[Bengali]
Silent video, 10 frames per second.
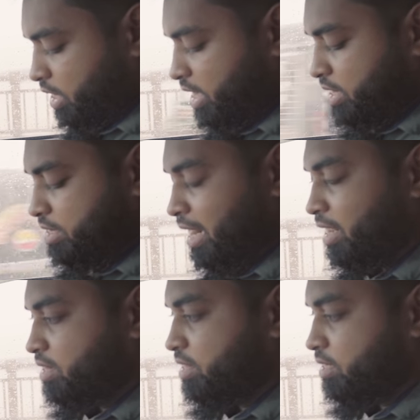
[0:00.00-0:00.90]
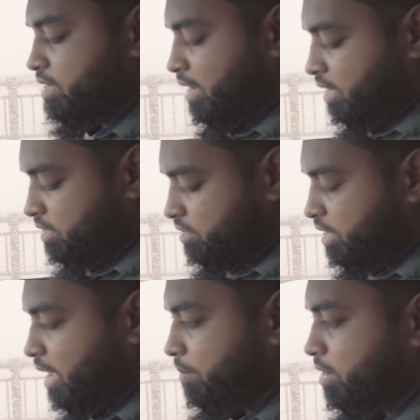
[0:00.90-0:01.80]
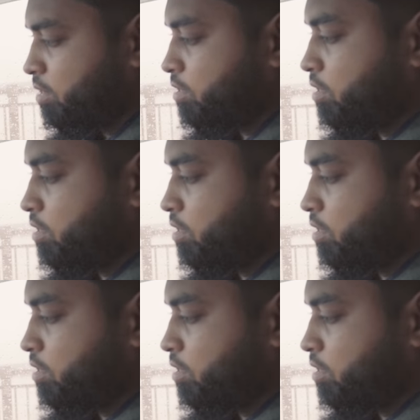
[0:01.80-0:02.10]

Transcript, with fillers: এই ডান হাত ডান হাত নিয়ে আবার